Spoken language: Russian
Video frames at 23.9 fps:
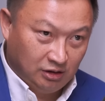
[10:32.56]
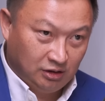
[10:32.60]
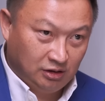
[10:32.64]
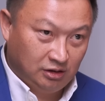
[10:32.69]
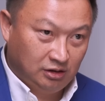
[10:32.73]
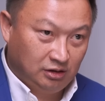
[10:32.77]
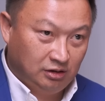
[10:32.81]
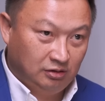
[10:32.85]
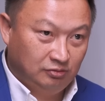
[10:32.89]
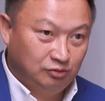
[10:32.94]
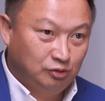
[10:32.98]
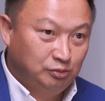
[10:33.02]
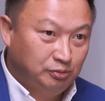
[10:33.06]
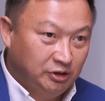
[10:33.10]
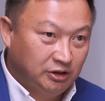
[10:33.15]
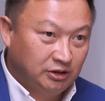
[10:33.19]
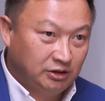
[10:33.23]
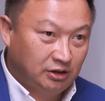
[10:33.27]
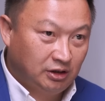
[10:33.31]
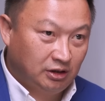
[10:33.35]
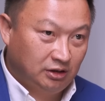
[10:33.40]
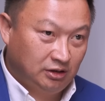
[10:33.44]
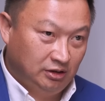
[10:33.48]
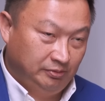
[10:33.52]
э, в
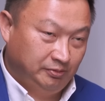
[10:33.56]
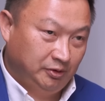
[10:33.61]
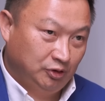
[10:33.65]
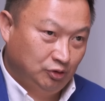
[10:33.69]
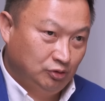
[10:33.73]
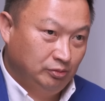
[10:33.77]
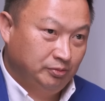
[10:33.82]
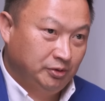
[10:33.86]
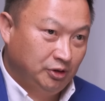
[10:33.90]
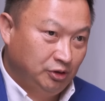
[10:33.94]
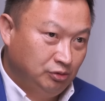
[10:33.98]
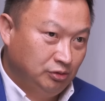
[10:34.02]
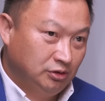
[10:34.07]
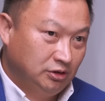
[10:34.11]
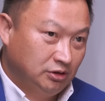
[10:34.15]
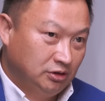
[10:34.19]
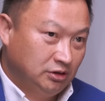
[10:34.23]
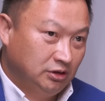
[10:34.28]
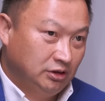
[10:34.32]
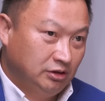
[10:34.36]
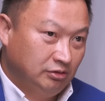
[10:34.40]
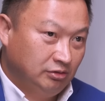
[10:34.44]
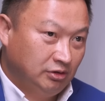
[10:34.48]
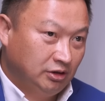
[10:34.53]
убытках, и потом
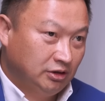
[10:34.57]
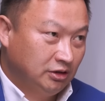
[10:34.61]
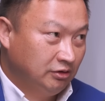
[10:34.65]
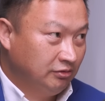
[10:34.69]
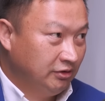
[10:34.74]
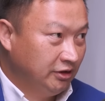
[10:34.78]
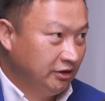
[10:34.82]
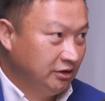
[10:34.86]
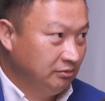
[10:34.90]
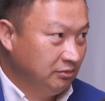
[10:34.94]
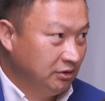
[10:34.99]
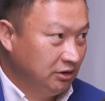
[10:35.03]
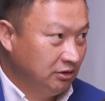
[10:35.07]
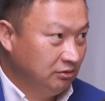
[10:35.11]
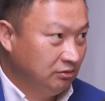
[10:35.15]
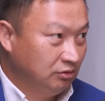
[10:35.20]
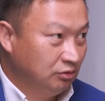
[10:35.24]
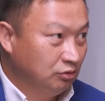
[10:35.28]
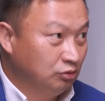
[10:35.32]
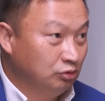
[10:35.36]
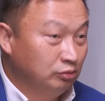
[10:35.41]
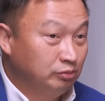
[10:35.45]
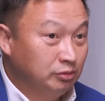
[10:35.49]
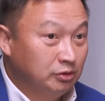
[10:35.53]
приходят и говорят, давайте мы его
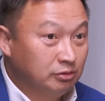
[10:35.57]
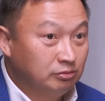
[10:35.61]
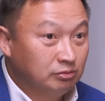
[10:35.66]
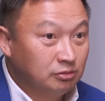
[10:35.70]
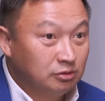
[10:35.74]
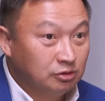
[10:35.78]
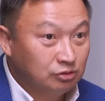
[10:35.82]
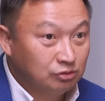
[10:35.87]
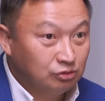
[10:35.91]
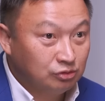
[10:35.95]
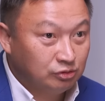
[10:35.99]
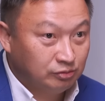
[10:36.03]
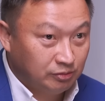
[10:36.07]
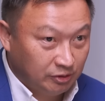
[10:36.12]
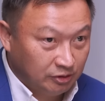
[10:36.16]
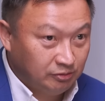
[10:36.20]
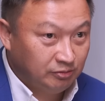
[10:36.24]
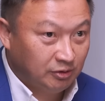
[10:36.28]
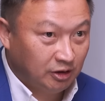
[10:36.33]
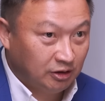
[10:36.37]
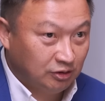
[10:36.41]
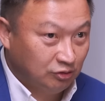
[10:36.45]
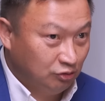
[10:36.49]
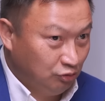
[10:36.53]
купим. То есть,
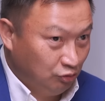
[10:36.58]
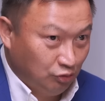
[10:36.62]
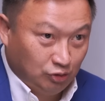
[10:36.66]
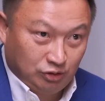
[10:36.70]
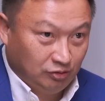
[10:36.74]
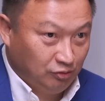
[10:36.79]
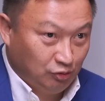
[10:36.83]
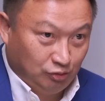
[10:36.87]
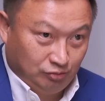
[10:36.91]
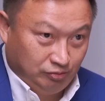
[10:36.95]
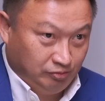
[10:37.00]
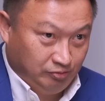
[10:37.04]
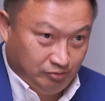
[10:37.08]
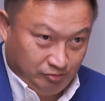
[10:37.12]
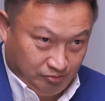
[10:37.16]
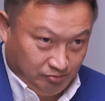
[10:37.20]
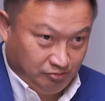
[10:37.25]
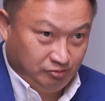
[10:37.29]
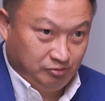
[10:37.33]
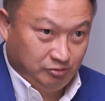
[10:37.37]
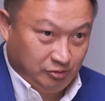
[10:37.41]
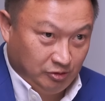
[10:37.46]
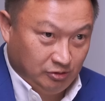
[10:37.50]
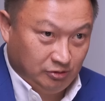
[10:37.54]
понимаете, ну это вот
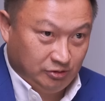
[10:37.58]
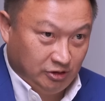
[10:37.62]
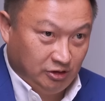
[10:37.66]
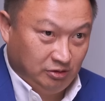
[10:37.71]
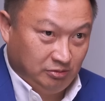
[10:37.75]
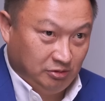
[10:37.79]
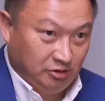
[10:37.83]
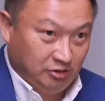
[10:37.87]
Сергей